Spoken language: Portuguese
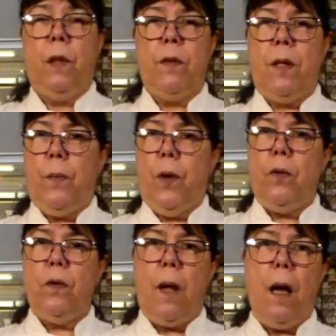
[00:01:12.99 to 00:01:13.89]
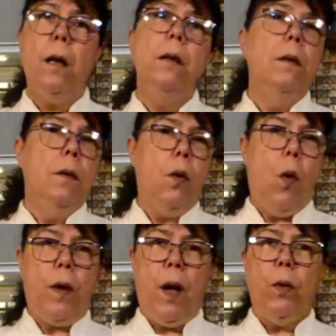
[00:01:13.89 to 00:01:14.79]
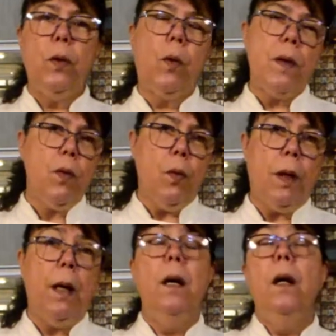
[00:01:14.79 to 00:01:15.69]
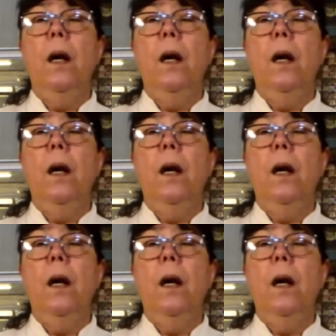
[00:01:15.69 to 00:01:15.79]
Você pode usar qualquer outro açúcar.